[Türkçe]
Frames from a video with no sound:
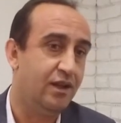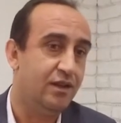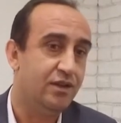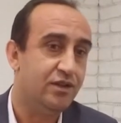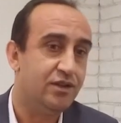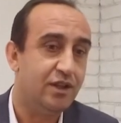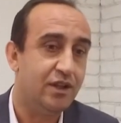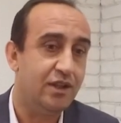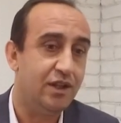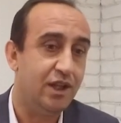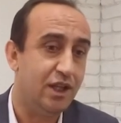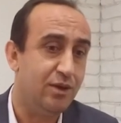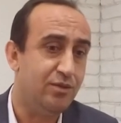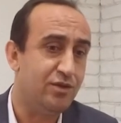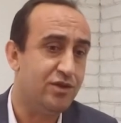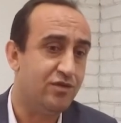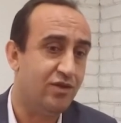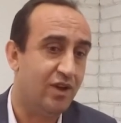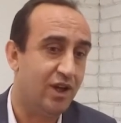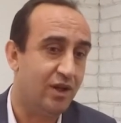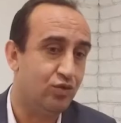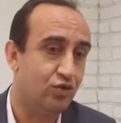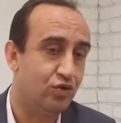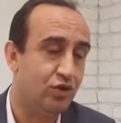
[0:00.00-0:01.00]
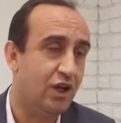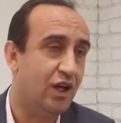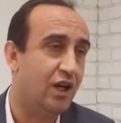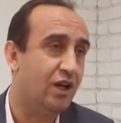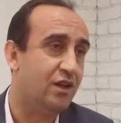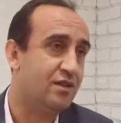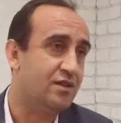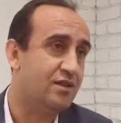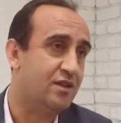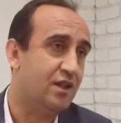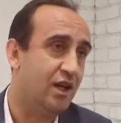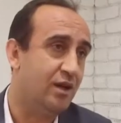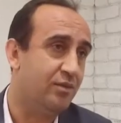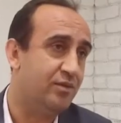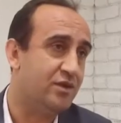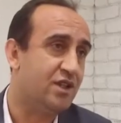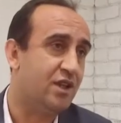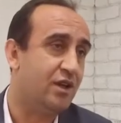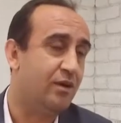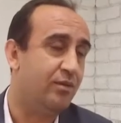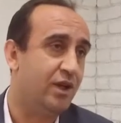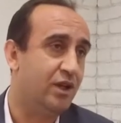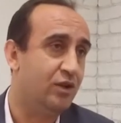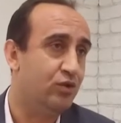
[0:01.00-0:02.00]
İşte neyimiz var burada? Halı sahamız,
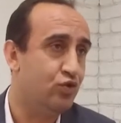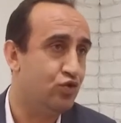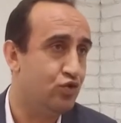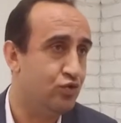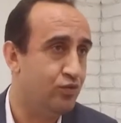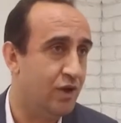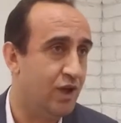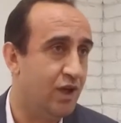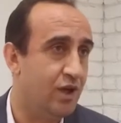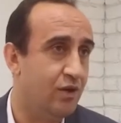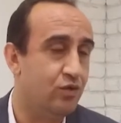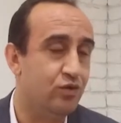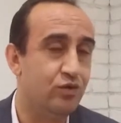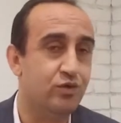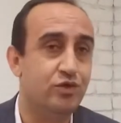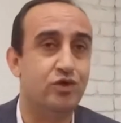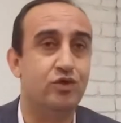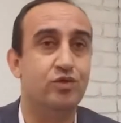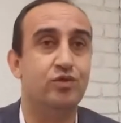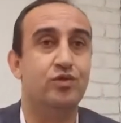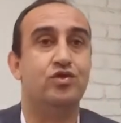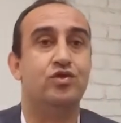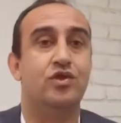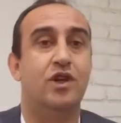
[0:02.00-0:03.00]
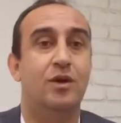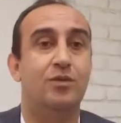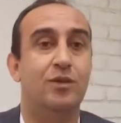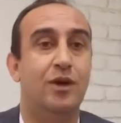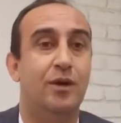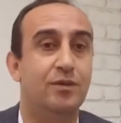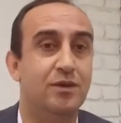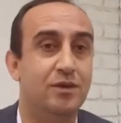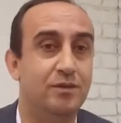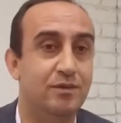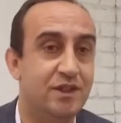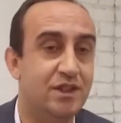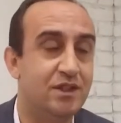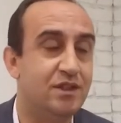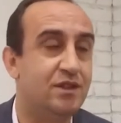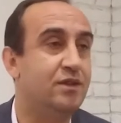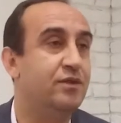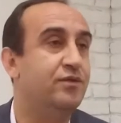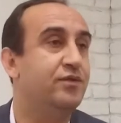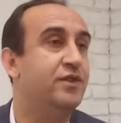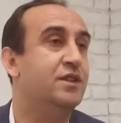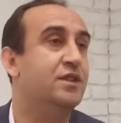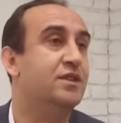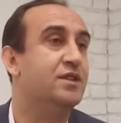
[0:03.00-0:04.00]
kapalı yüzme havuzumuz, hamamımız,
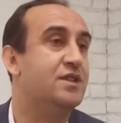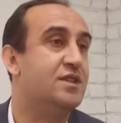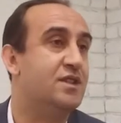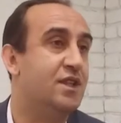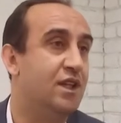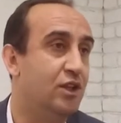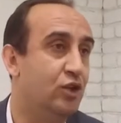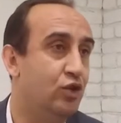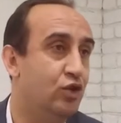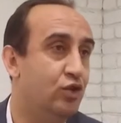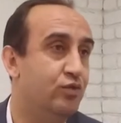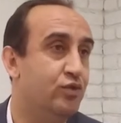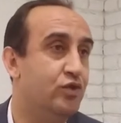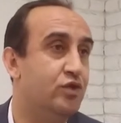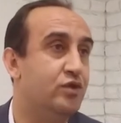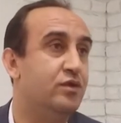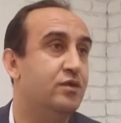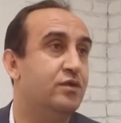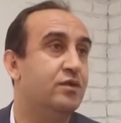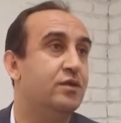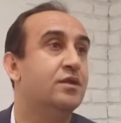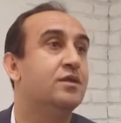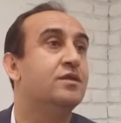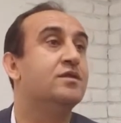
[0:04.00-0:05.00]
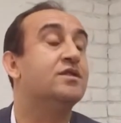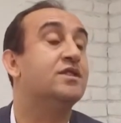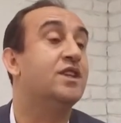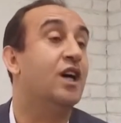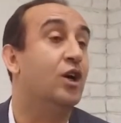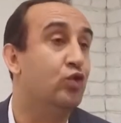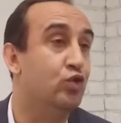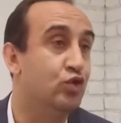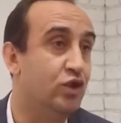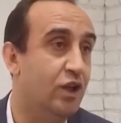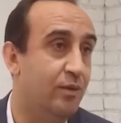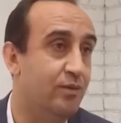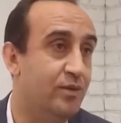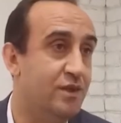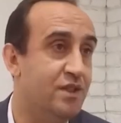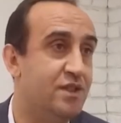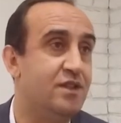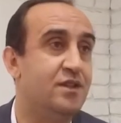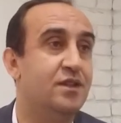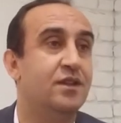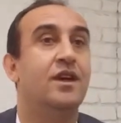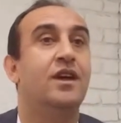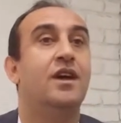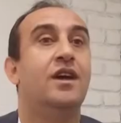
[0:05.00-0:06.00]
fitness salonumuz,
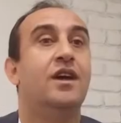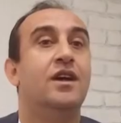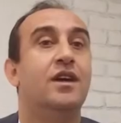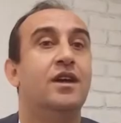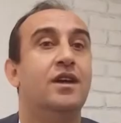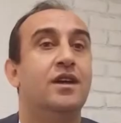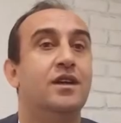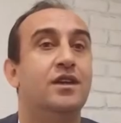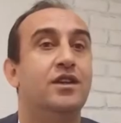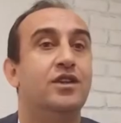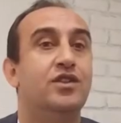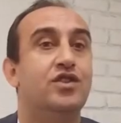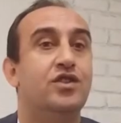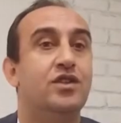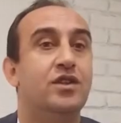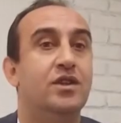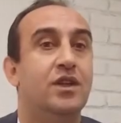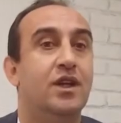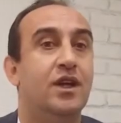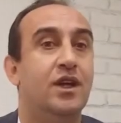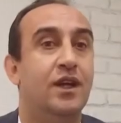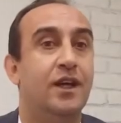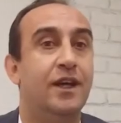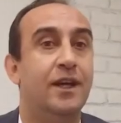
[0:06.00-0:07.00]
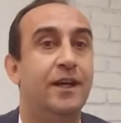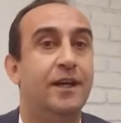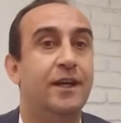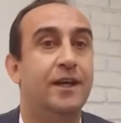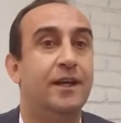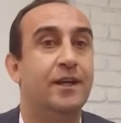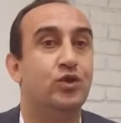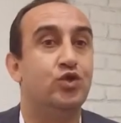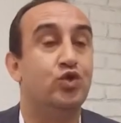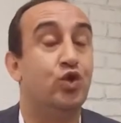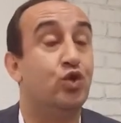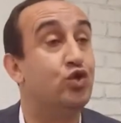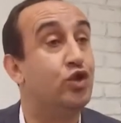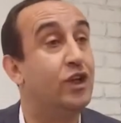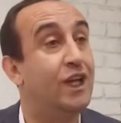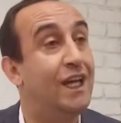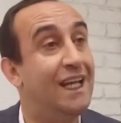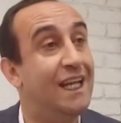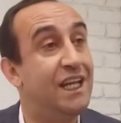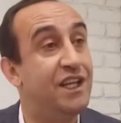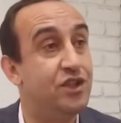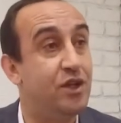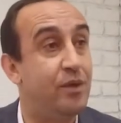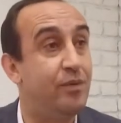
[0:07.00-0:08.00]
saunamız, içinde çocuk
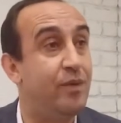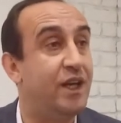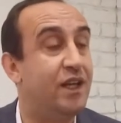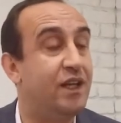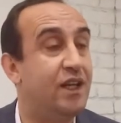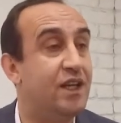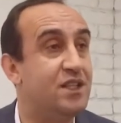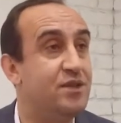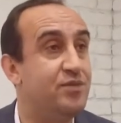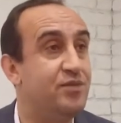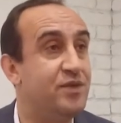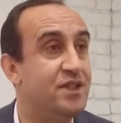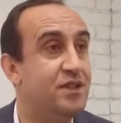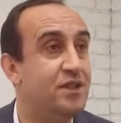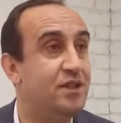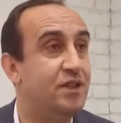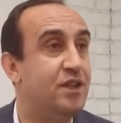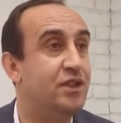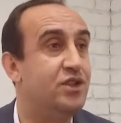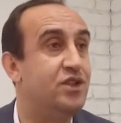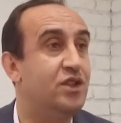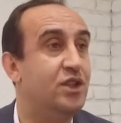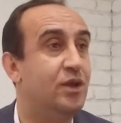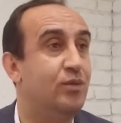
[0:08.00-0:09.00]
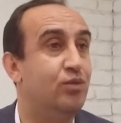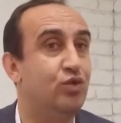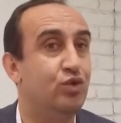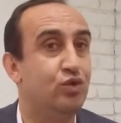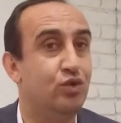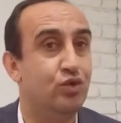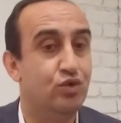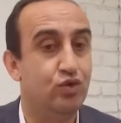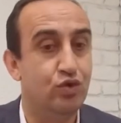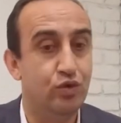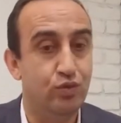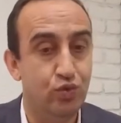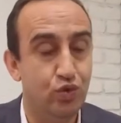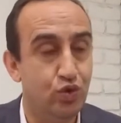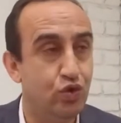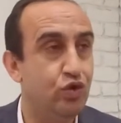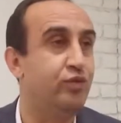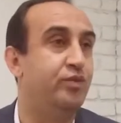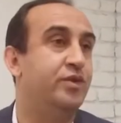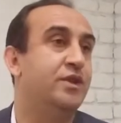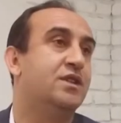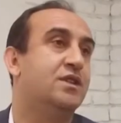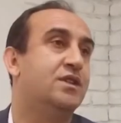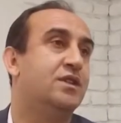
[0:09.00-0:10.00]
eğlence merkezimizin de içinde bulunduğu
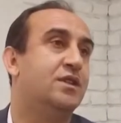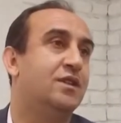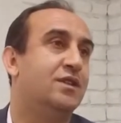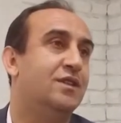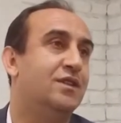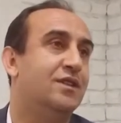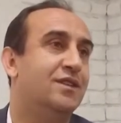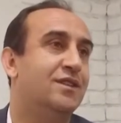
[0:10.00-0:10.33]
büyük bir